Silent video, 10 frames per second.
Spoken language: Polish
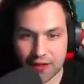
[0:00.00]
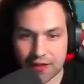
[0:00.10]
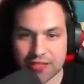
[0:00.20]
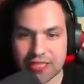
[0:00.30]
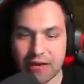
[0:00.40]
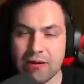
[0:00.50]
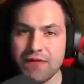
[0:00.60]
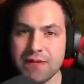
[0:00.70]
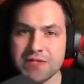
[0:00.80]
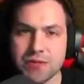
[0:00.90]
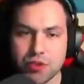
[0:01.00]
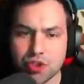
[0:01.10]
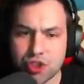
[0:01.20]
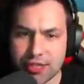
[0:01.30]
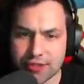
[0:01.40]
Chciałem wam zrobić
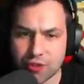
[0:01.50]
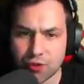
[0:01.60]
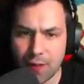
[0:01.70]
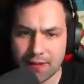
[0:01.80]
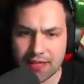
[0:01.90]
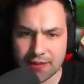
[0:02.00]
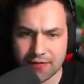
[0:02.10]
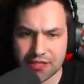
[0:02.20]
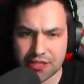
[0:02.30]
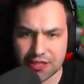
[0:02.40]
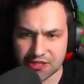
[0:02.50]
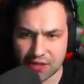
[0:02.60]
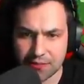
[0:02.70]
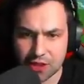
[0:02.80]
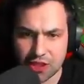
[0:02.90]
odcinek, gdzie już mamy te 20
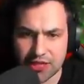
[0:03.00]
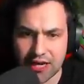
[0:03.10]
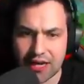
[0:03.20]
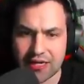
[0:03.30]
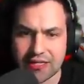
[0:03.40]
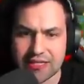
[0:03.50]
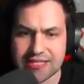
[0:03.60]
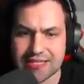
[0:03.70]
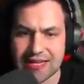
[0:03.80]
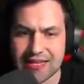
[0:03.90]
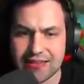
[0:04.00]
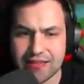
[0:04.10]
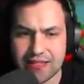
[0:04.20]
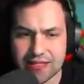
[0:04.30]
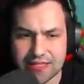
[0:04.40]
10k, ale
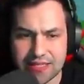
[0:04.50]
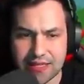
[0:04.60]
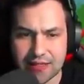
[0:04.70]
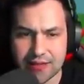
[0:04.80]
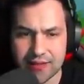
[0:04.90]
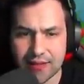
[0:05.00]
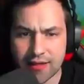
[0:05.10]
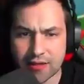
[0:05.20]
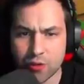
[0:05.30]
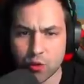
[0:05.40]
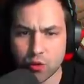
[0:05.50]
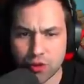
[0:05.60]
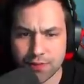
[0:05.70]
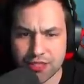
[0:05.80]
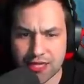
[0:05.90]
niestety, niestety, no
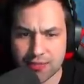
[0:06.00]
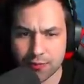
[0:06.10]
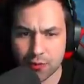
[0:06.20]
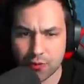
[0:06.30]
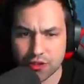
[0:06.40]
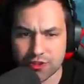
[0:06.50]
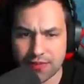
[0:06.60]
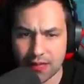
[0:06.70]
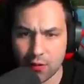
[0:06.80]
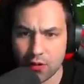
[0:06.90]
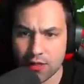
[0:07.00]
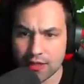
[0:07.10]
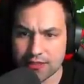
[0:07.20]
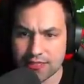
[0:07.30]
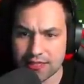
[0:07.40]
dużo by czasu było, jeszcze minęło,
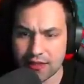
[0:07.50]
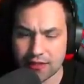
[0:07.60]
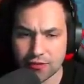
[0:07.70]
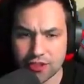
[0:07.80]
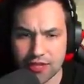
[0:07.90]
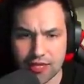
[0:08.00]
ze względu na to, że ja